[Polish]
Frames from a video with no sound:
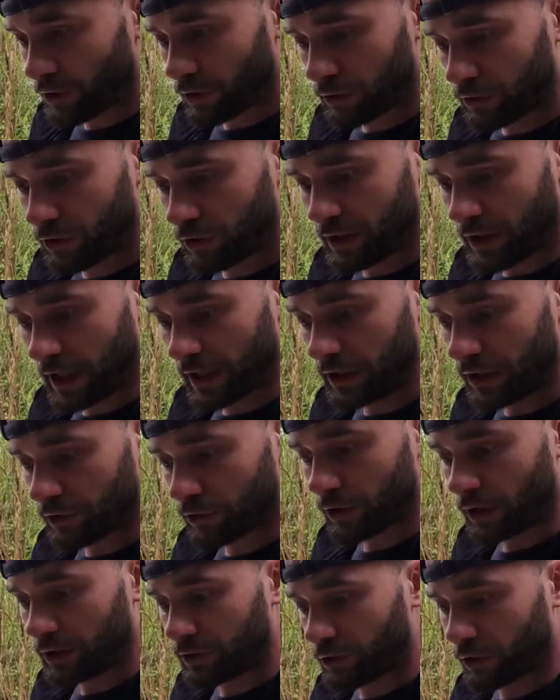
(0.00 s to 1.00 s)
rodzinę i
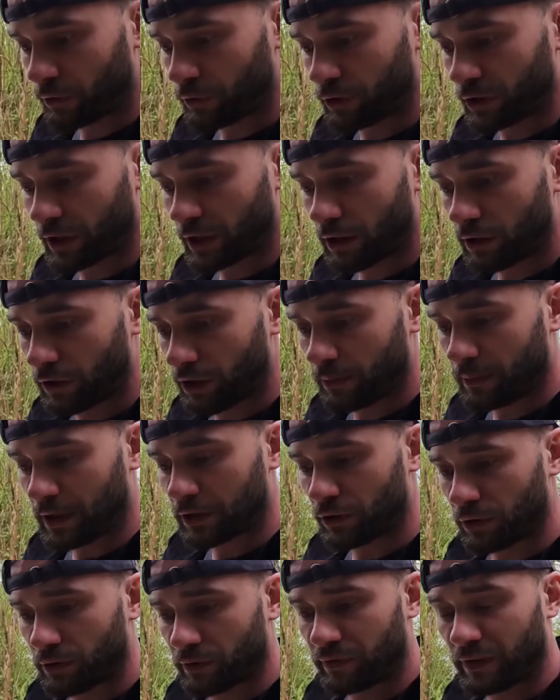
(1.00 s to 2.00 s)
jeżeli czegoś takiego nie
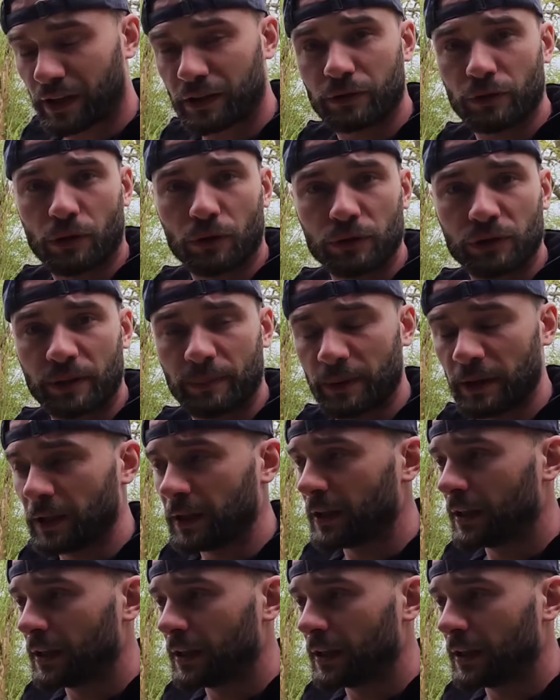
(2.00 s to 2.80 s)
macie, to warto o tym